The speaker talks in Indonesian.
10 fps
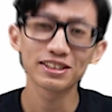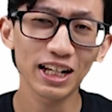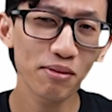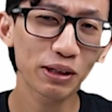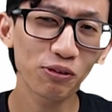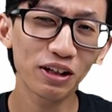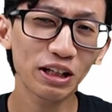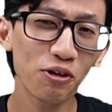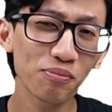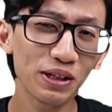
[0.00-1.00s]
Selamat ulang
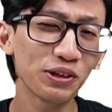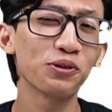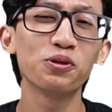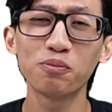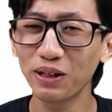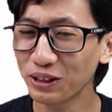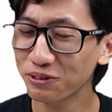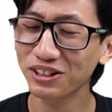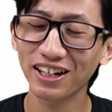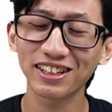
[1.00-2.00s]
tahun Pintu. Pintu
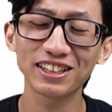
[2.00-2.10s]
sekarang